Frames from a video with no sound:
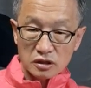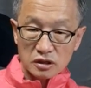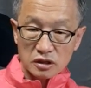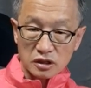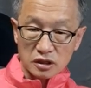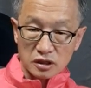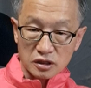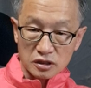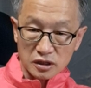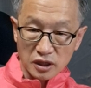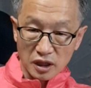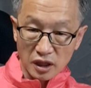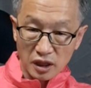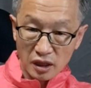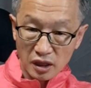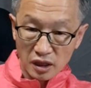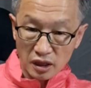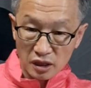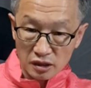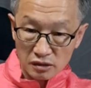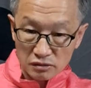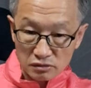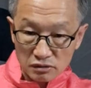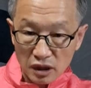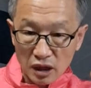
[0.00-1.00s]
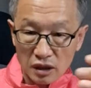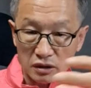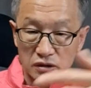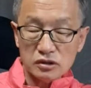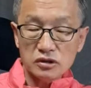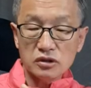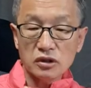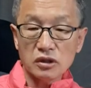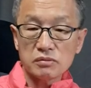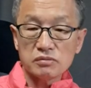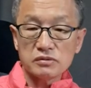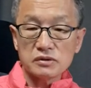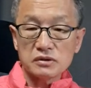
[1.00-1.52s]
그대로
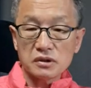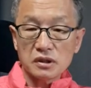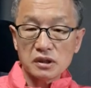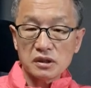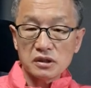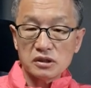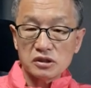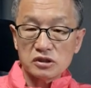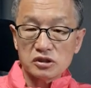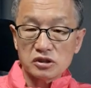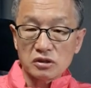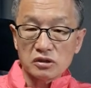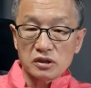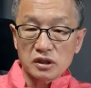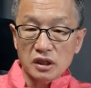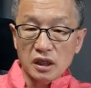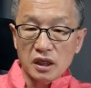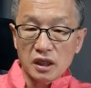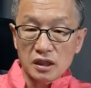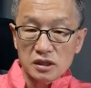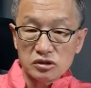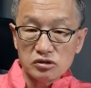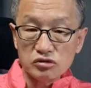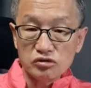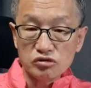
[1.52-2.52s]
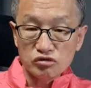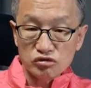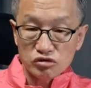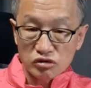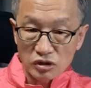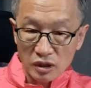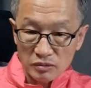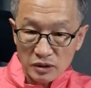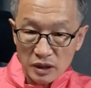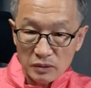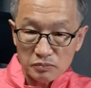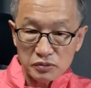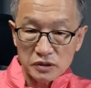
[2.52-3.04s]
나는 여러분들한테 전달하기
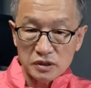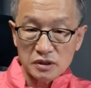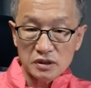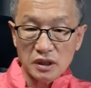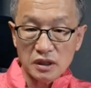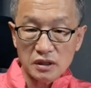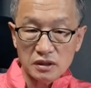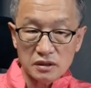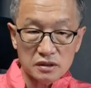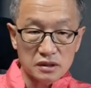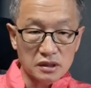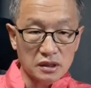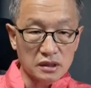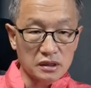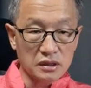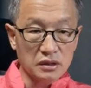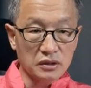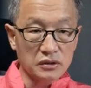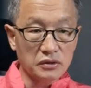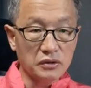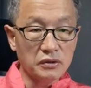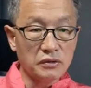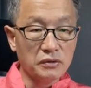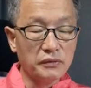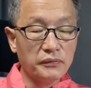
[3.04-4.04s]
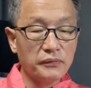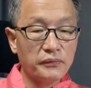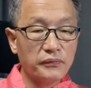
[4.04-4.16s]
위함일 뿐이다. 이런 얘기예요.